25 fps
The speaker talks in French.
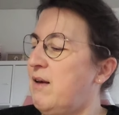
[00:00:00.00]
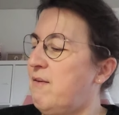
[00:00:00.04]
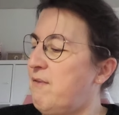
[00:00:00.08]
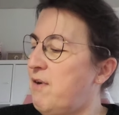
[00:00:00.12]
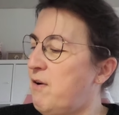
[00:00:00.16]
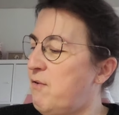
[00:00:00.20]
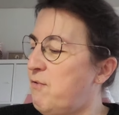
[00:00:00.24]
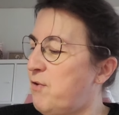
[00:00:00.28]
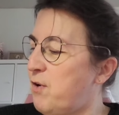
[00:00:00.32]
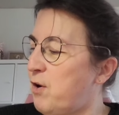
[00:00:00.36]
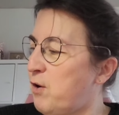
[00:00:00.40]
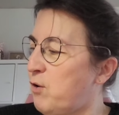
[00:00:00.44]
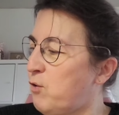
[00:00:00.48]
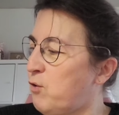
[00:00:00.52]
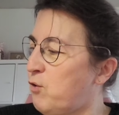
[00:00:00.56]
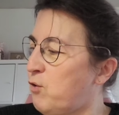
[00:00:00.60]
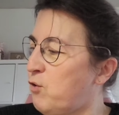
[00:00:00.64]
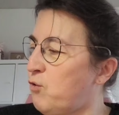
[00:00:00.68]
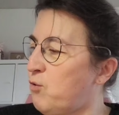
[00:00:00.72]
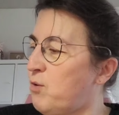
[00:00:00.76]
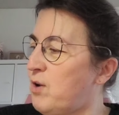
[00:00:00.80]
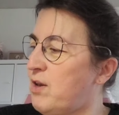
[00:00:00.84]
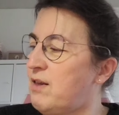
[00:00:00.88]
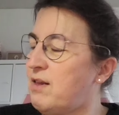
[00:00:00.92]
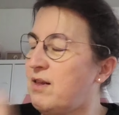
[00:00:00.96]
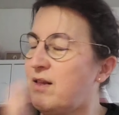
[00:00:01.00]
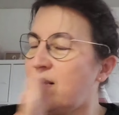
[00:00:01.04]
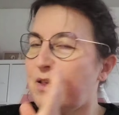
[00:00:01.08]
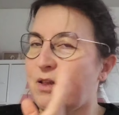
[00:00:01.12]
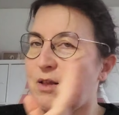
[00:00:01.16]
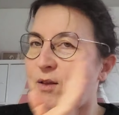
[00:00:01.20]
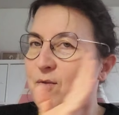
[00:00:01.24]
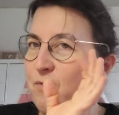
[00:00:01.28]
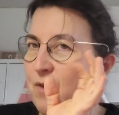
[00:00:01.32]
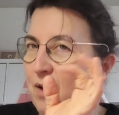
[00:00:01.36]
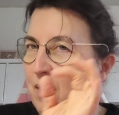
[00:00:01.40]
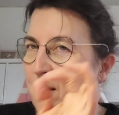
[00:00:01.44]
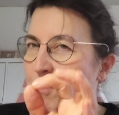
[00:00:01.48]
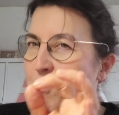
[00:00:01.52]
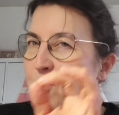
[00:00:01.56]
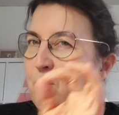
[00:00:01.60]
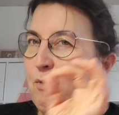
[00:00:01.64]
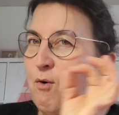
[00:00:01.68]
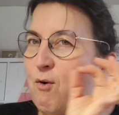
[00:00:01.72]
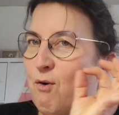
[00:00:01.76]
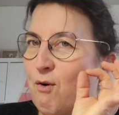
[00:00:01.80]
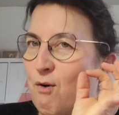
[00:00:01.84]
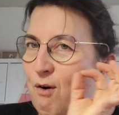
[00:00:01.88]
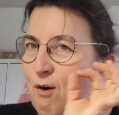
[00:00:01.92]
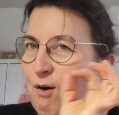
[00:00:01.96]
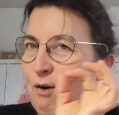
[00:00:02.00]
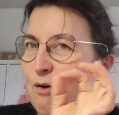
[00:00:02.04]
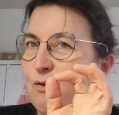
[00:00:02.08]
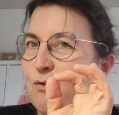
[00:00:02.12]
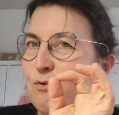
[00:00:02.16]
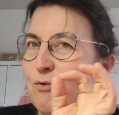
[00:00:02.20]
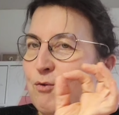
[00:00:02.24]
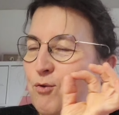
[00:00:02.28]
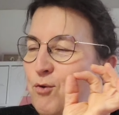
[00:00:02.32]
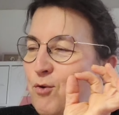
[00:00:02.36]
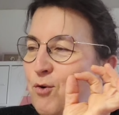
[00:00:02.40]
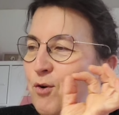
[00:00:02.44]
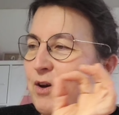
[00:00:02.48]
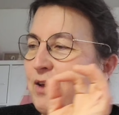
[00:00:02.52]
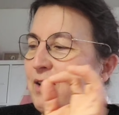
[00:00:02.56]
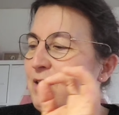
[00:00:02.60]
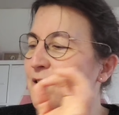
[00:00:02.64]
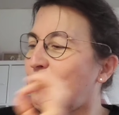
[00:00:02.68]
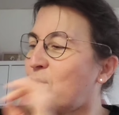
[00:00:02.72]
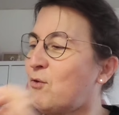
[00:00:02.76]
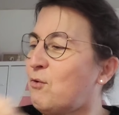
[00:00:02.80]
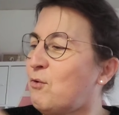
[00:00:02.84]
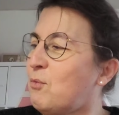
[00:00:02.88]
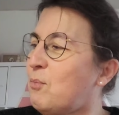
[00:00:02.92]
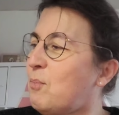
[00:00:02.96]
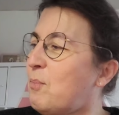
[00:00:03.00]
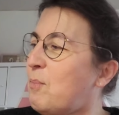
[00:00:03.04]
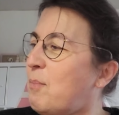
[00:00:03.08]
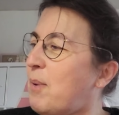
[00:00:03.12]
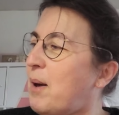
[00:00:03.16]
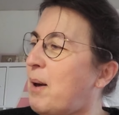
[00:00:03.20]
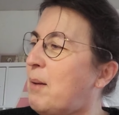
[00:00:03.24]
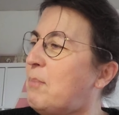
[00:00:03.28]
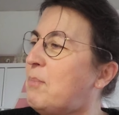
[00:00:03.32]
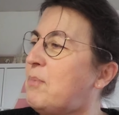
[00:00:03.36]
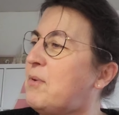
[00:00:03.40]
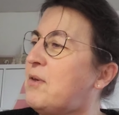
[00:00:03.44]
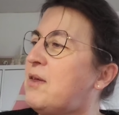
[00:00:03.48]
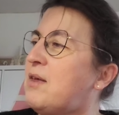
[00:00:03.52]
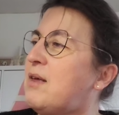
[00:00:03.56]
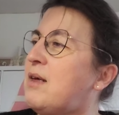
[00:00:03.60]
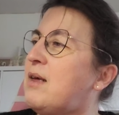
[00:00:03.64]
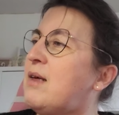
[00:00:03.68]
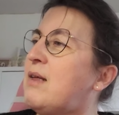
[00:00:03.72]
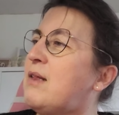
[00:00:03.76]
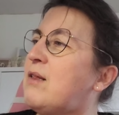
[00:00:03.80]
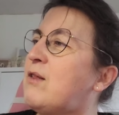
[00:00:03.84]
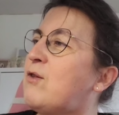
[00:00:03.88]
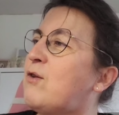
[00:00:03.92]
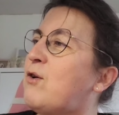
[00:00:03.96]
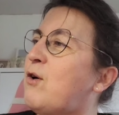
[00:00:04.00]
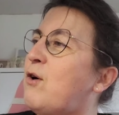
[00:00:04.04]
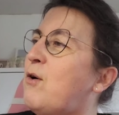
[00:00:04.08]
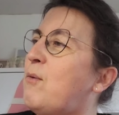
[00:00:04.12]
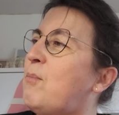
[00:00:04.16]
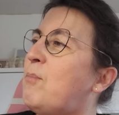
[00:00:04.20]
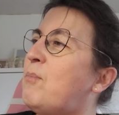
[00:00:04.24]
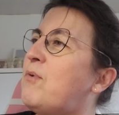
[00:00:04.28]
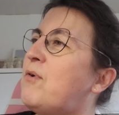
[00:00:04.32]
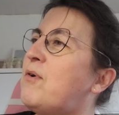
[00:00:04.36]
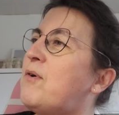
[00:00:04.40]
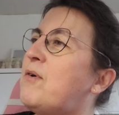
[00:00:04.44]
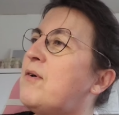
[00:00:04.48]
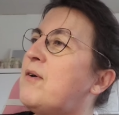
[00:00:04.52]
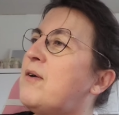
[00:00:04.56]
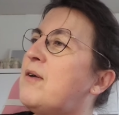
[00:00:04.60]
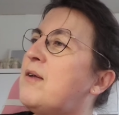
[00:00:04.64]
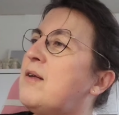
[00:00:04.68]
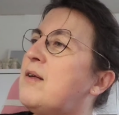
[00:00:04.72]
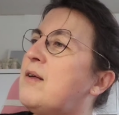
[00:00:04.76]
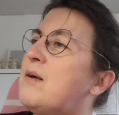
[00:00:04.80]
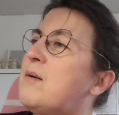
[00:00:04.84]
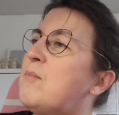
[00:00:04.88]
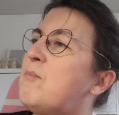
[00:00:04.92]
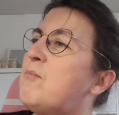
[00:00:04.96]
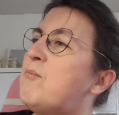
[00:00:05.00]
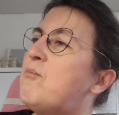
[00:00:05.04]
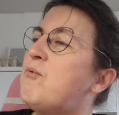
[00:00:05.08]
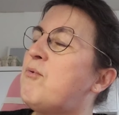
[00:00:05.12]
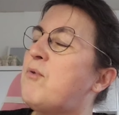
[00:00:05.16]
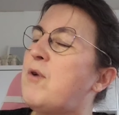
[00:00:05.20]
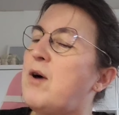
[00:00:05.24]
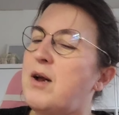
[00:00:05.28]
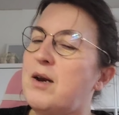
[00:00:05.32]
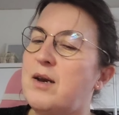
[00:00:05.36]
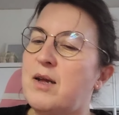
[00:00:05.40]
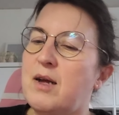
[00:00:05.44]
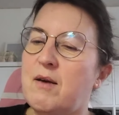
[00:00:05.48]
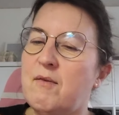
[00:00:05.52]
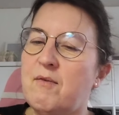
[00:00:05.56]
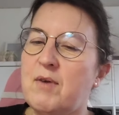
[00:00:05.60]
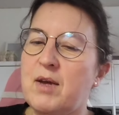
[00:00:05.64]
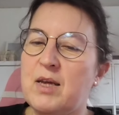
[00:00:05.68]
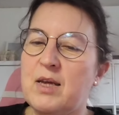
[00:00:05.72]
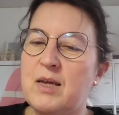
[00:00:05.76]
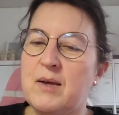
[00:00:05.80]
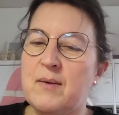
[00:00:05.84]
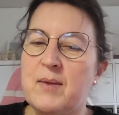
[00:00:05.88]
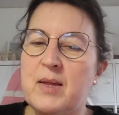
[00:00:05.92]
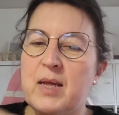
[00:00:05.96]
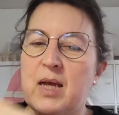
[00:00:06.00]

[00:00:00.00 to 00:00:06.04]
Il va falloir que je choisisse vraiment euh, une collection de papier top pour aller avec.